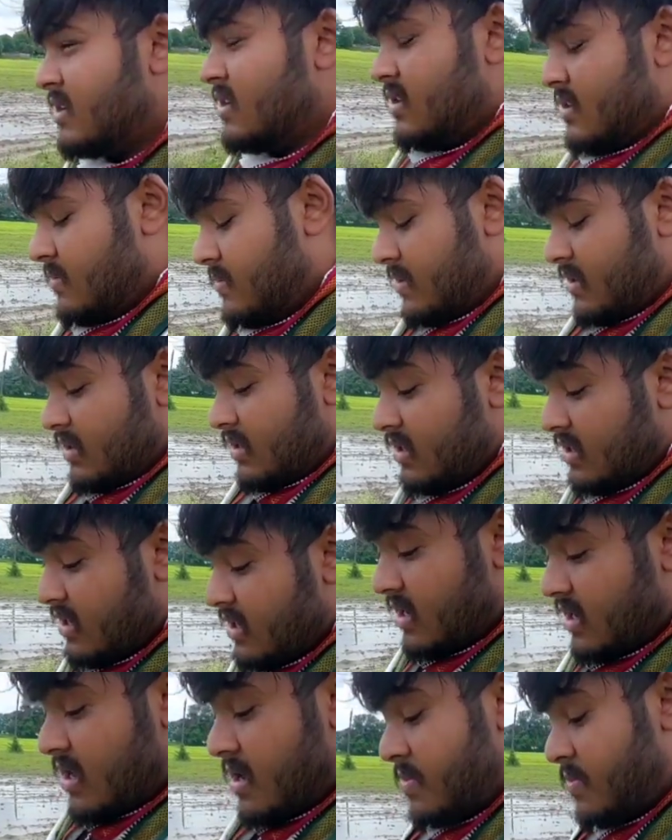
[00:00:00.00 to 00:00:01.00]
मैं कह रहा
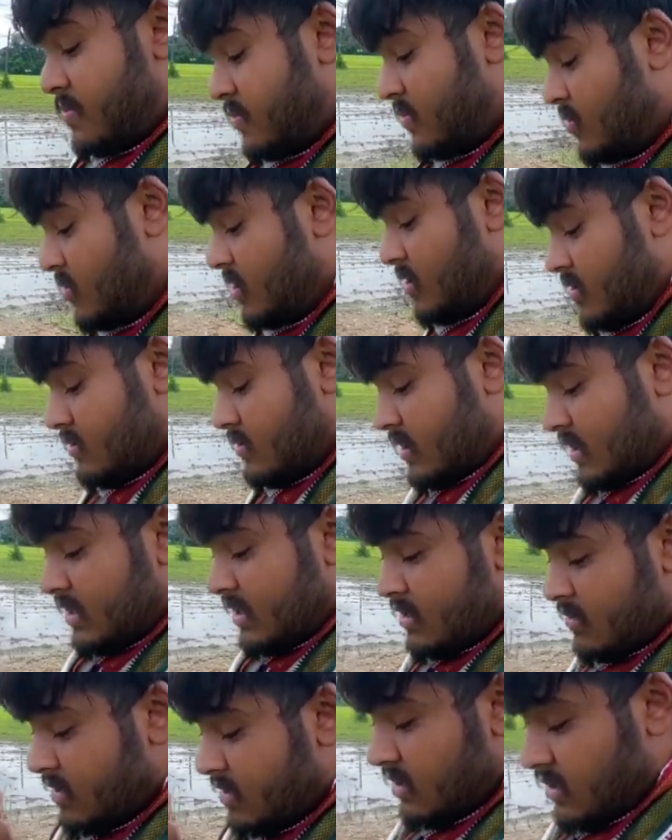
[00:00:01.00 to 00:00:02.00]
पूरे वर्ल्ड में
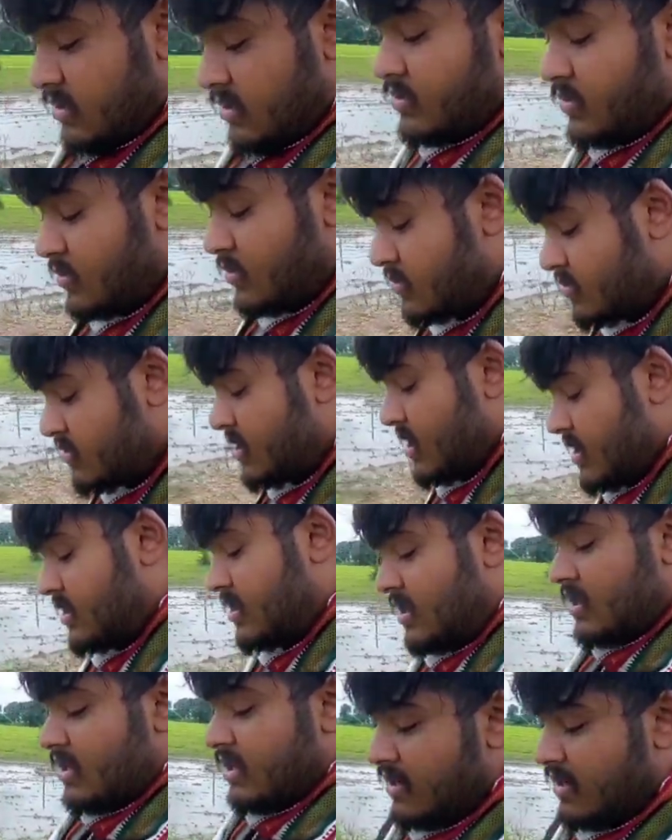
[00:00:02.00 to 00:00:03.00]
इतनी सुकून शांति
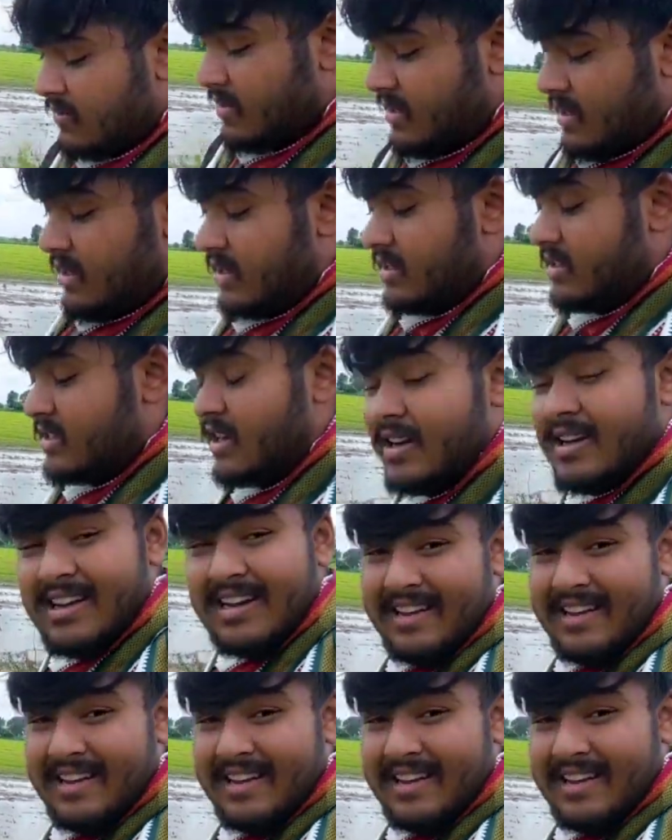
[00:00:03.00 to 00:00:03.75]
कहीं नहीं मिलेगी जंगल के